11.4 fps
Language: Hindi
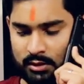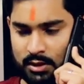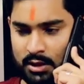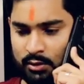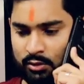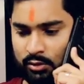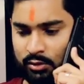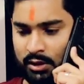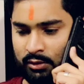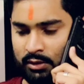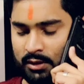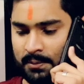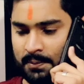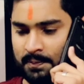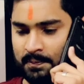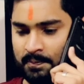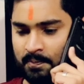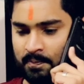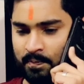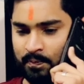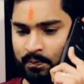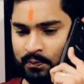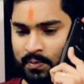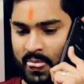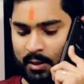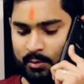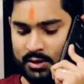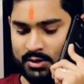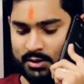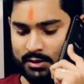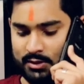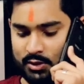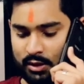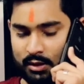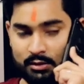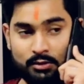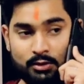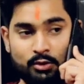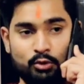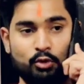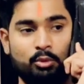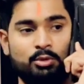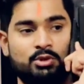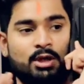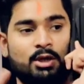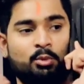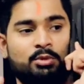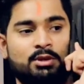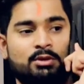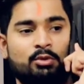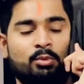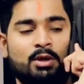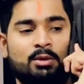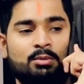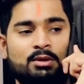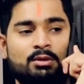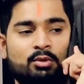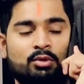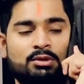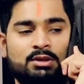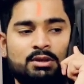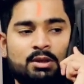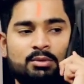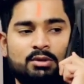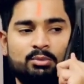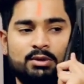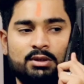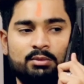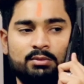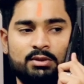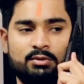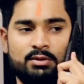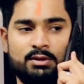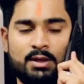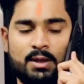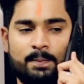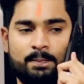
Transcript: तीन एक और होता है कोई बच्चा बच्चा चार तो इन चारों में से तुम्हारा मतलब कौन सा नाम रखूं बताओ मुझे